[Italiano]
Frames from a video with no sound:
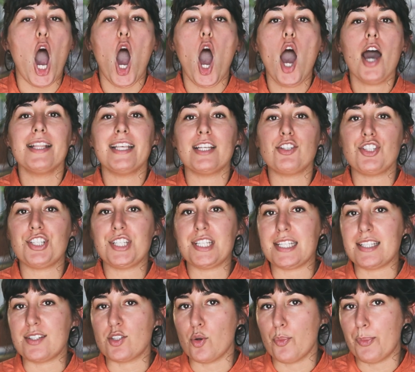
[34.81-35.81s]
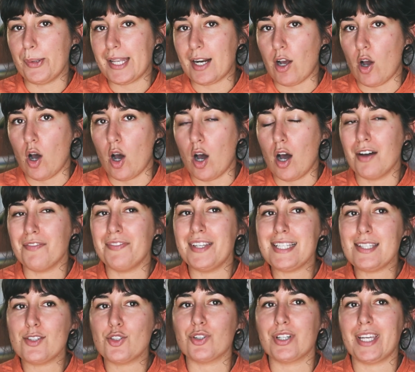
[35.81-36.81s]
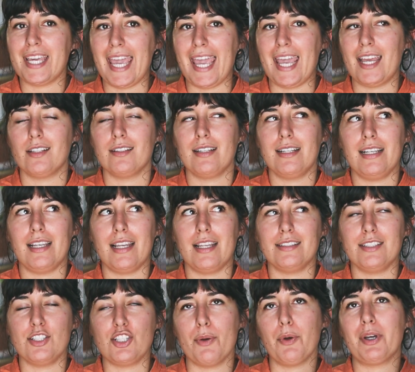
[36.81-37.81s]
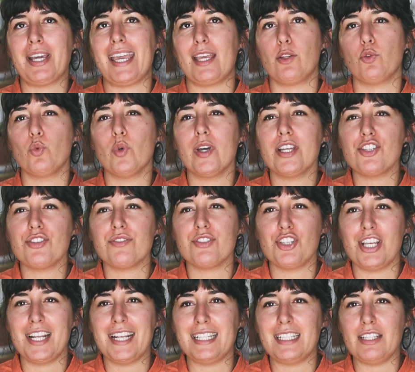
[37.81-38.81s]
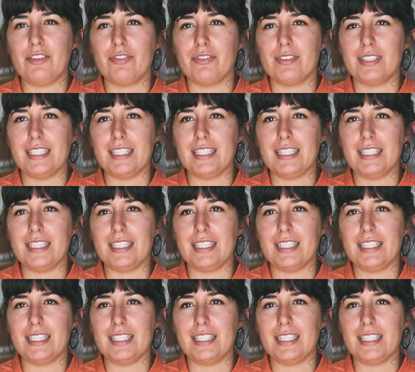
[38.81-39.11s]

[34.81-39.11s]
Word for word: Ho deciso però, visto che diciamo che i due generi di,